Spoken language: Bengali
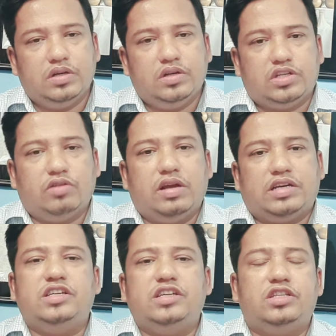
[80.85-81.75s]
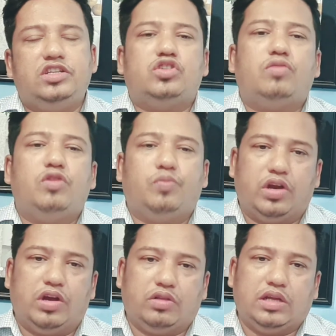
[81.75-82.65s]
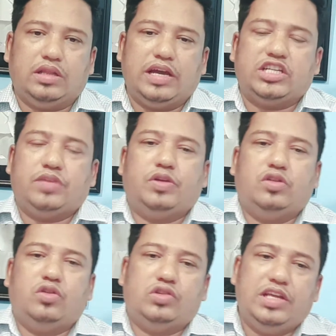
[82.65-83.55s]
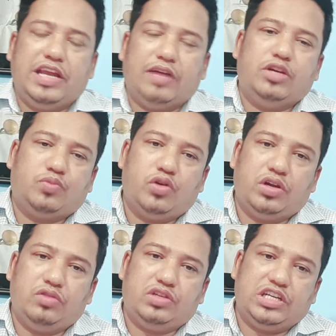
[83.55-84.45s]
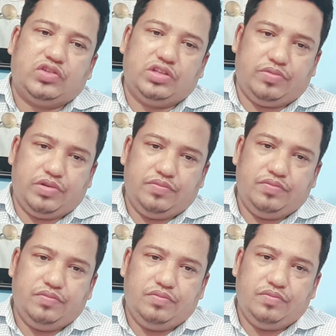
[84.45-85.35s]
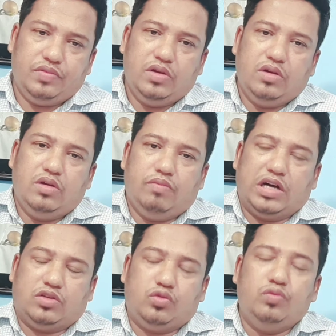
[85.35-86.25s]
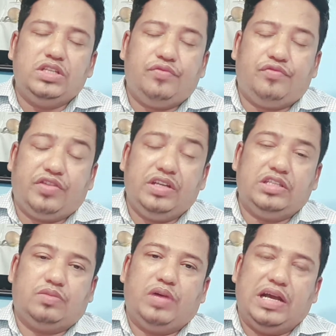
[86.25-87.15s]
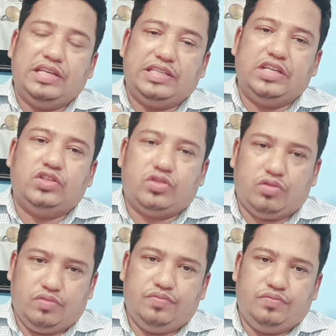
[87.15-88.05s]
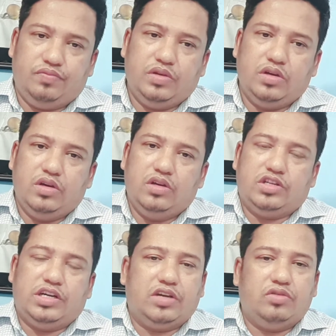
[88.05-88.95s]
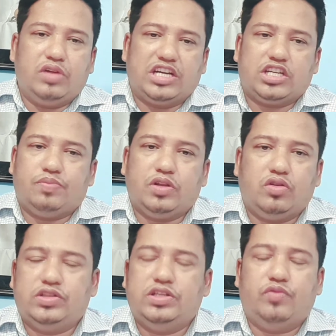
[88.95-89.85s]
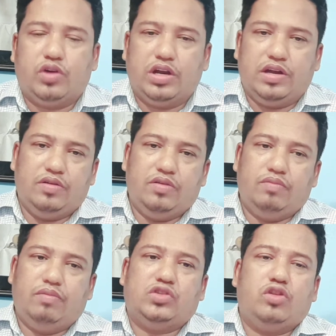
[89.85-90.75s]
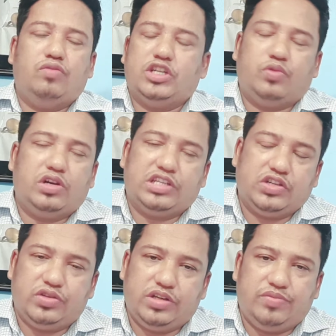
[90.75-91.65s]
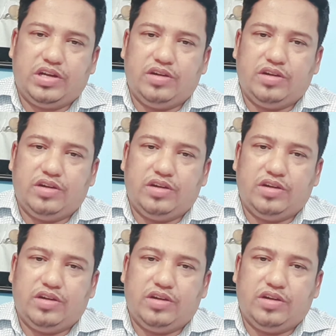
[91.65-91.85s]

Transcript: সেগুলো একটা নির্দিষ্ট সময় পরে অর্থাৎ এক সপ্তাহ দশ দিন এক মাস পরে কিন্তু শেষ হয়ে যাবে বাট তুমি যে ফ্রিজ বা এসি কিনছো সেটা কিন্তু এক সপ্তাহ দশ দিন পরে বা ছয় মাস পরে শেষ হয়ে যাবে না